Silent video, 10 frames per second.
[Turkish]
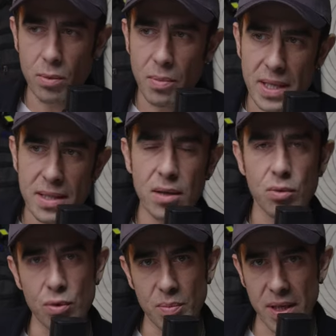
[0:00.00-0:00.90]
Bu meslek
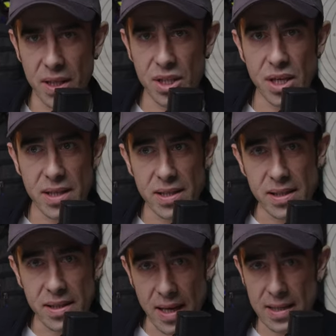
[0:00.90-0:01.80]
grupları
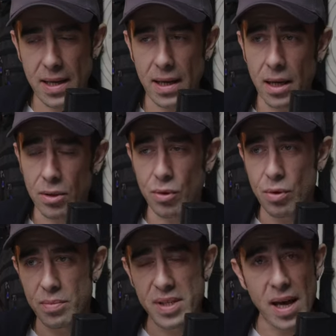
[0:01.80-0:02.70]
içerisindeysen
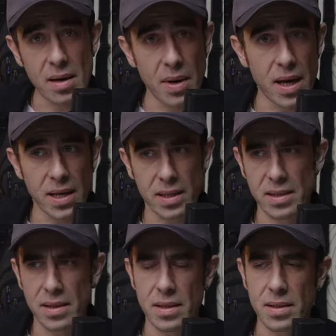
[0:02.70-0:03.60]
atıyorum sermaye
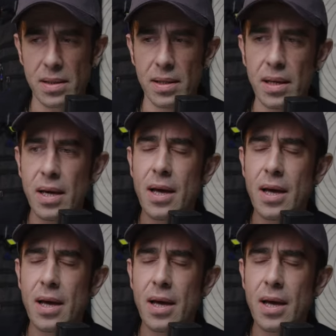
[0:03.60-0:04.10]
kıstası